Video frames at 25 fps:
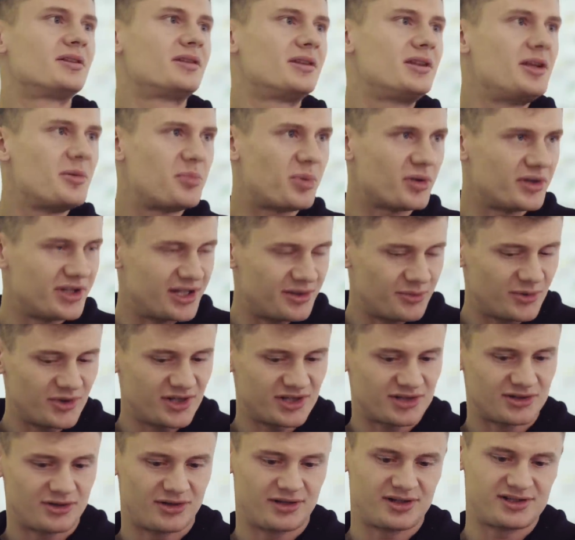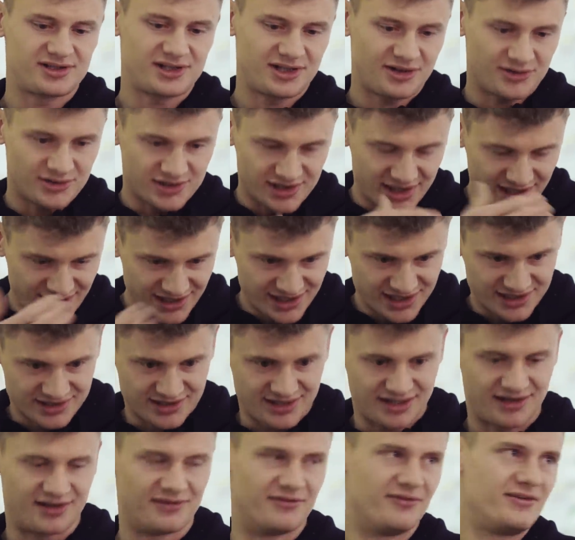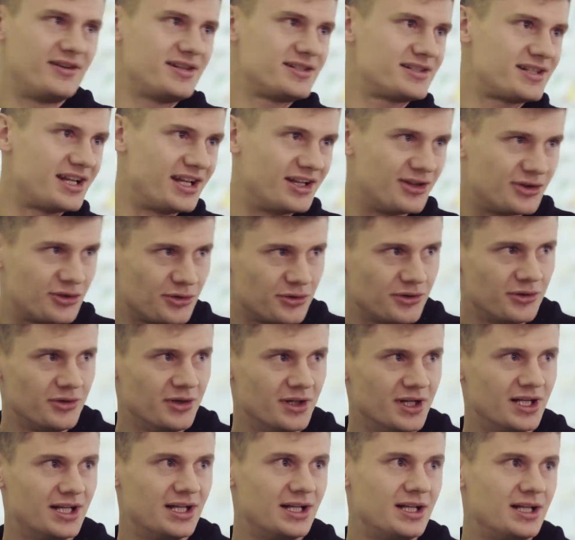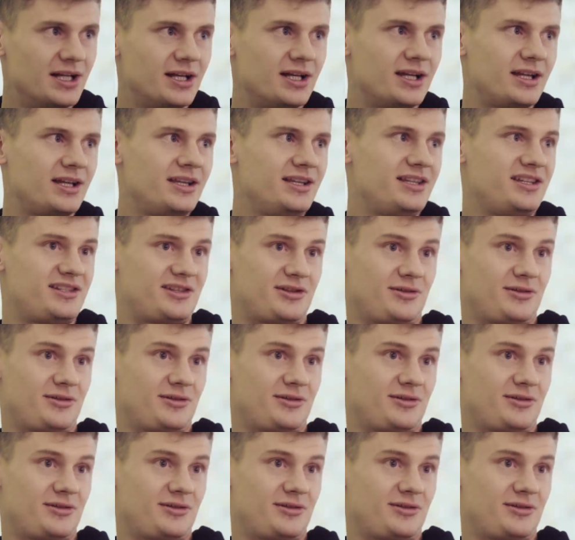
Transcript: ty podejmujesz to ryzyko, że idziesz, nie wiem, wyżej tu, inni